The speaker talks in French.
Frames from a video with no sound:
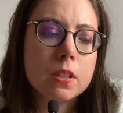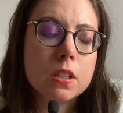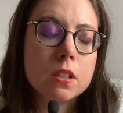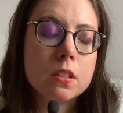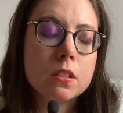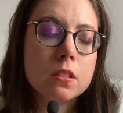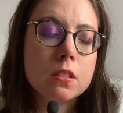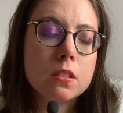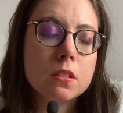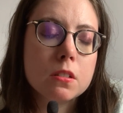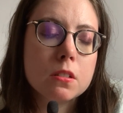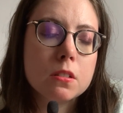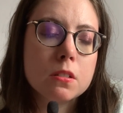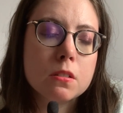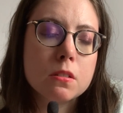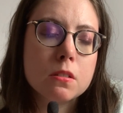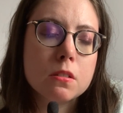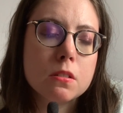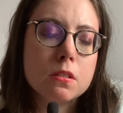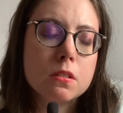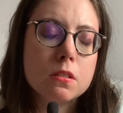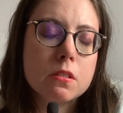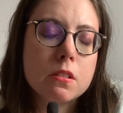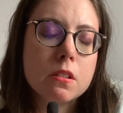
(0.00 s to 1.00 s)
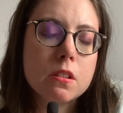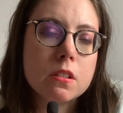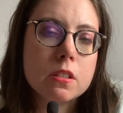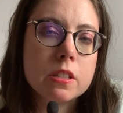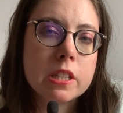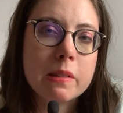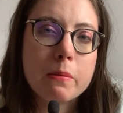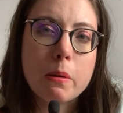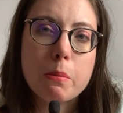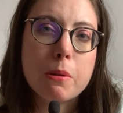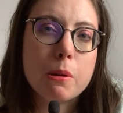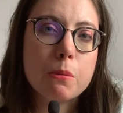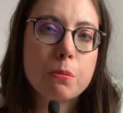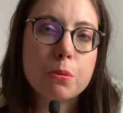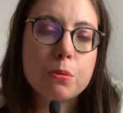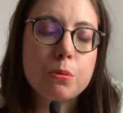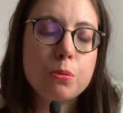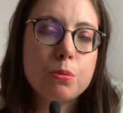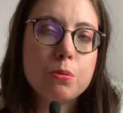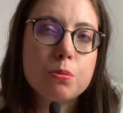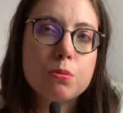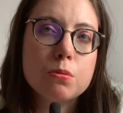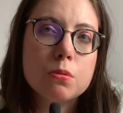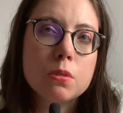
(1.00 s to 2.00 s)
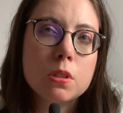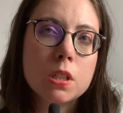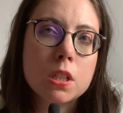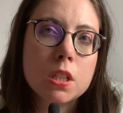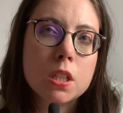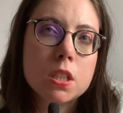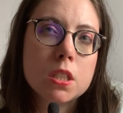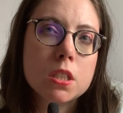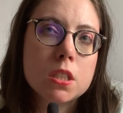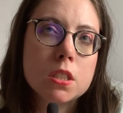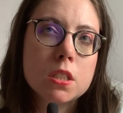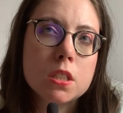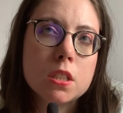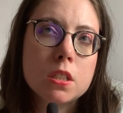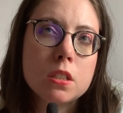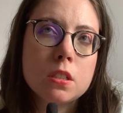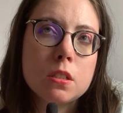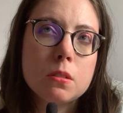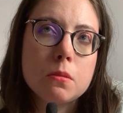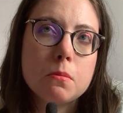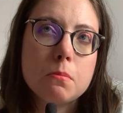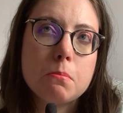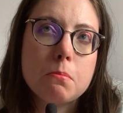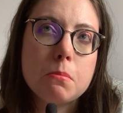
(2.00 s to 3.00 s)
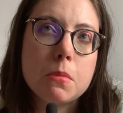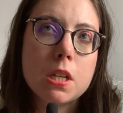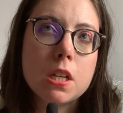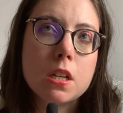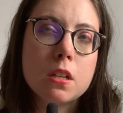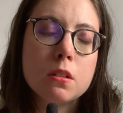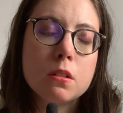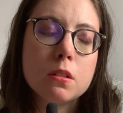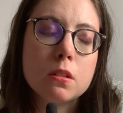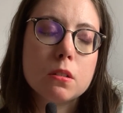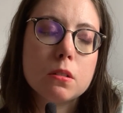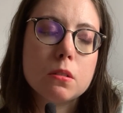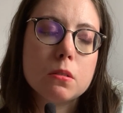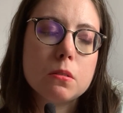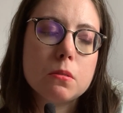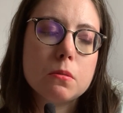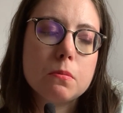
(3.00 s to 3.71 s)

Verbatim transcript: euh, ça m'a pas plu du tout. Mais alors,